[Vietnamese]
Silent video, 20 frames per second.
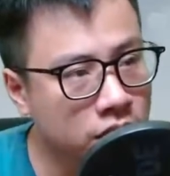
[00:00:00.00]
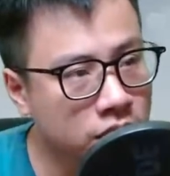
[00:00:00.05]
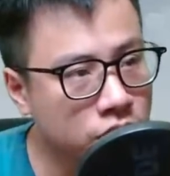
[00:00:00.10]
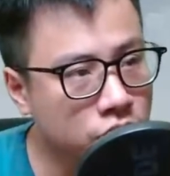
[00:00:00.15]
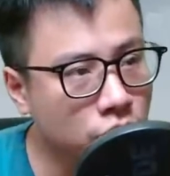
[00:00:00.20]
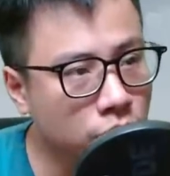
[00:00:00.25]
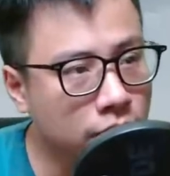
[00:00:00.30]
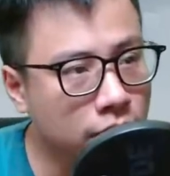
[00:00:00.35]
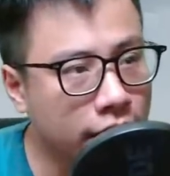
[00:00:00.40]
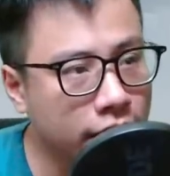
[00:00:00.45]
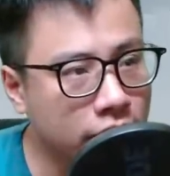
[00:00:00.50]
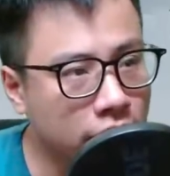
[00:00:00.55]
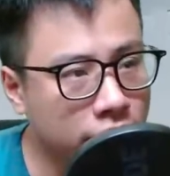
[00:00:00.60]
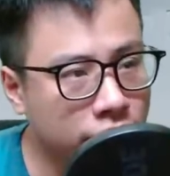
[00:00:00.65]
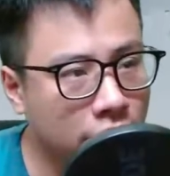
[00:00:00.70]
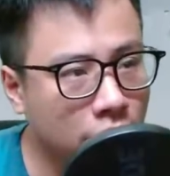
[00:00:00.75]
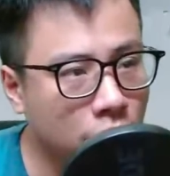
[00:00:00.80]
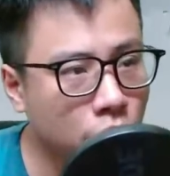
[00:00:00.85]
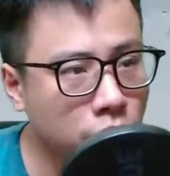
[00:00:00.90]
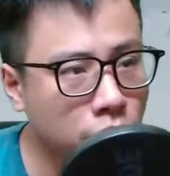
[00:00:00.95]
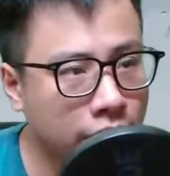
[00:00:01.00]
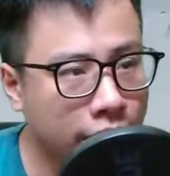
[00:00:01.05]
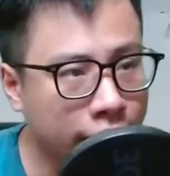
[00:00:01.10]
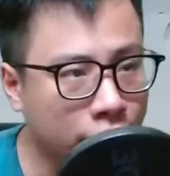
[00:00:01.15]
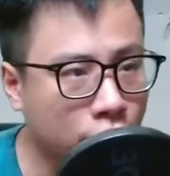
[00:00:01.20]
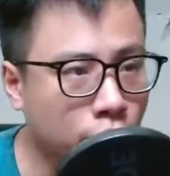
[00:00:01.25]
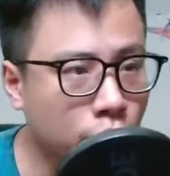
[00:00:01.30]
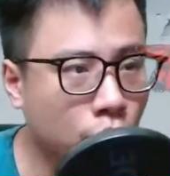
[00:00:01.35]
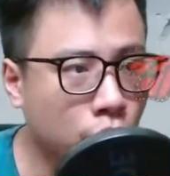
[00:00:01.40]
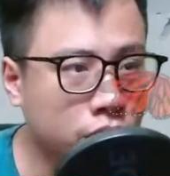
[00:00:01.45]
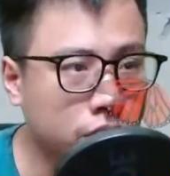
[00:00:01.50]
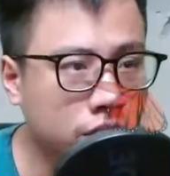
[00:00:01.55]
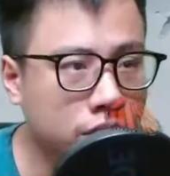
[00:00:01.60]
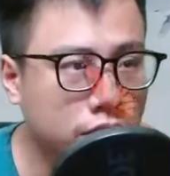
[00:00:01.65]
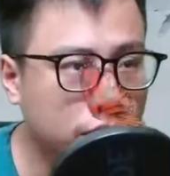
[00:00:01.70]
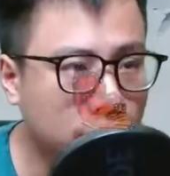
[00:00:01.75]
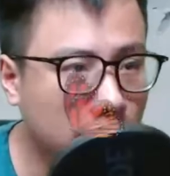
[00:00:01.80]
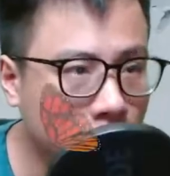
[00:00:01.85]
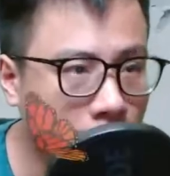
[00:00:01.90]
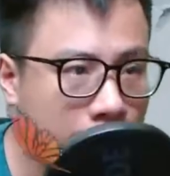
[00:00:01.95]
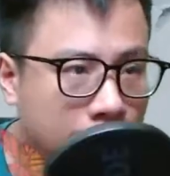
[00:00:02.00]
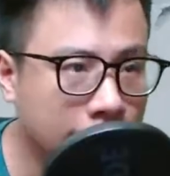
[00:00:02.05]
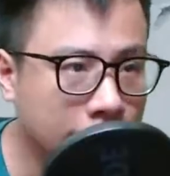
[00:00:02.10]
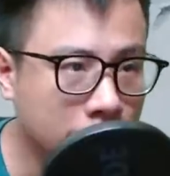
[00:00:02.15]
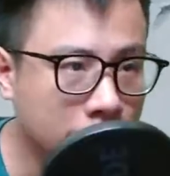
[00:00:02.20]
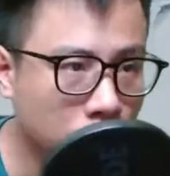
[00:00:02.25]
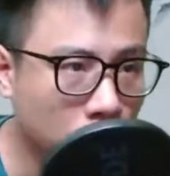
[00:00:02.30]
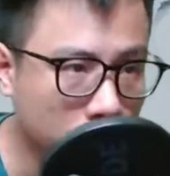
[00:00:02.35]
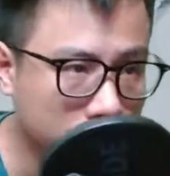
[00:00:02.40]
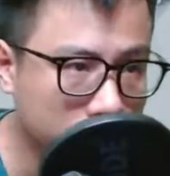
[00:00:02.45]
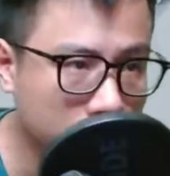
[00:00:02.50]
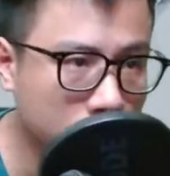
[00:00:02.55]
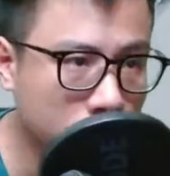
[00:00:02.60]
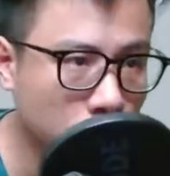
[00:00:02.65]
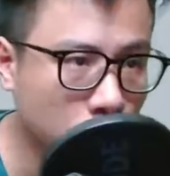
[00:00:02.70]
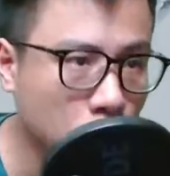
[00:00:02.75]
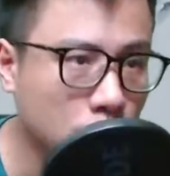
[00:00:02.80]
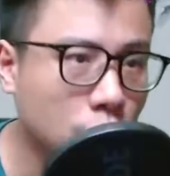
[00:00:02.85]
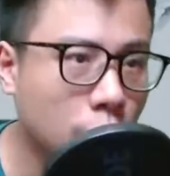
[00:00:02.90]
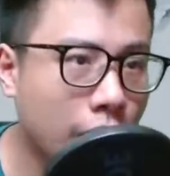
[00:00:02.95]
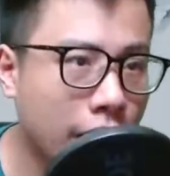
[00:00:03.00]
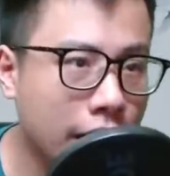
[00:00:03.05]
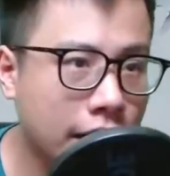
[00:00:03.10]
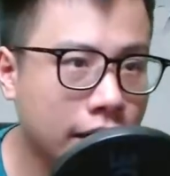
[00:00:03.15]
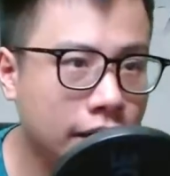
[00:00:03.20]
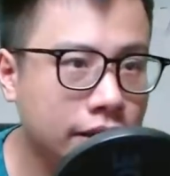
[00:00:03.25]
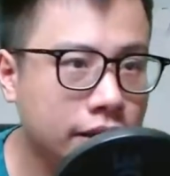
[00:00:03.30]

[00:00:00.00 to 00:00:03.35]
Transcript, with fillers: Trong đại điện vào lúc này có một thân ảnh ngồi trên thủ tọa.